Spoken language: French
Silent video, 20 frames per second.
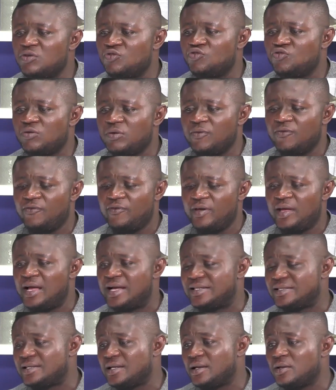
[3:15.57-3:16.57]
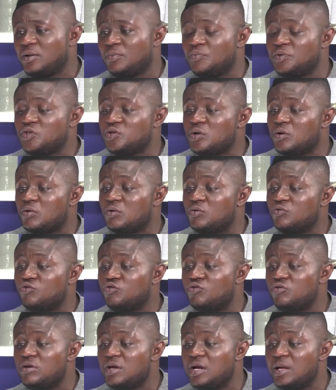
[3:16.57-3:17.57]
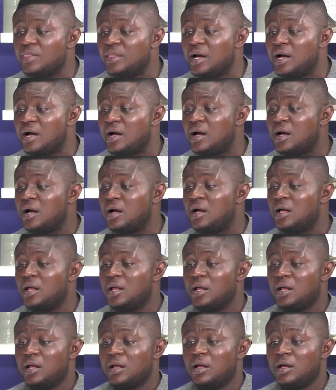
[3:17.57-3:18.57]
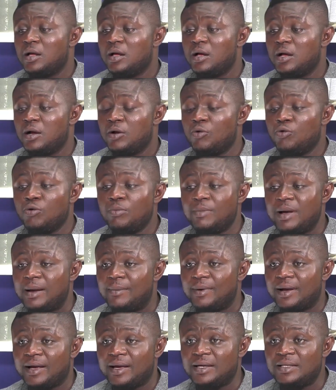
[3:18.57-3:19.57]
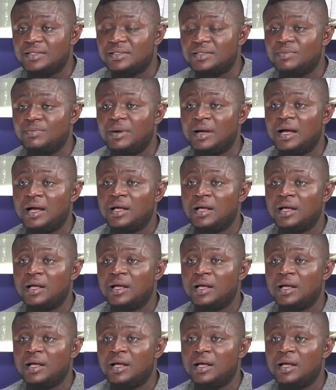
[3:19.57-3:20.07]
je vais à ce que nous puissions continuer dans euh, le même rythme.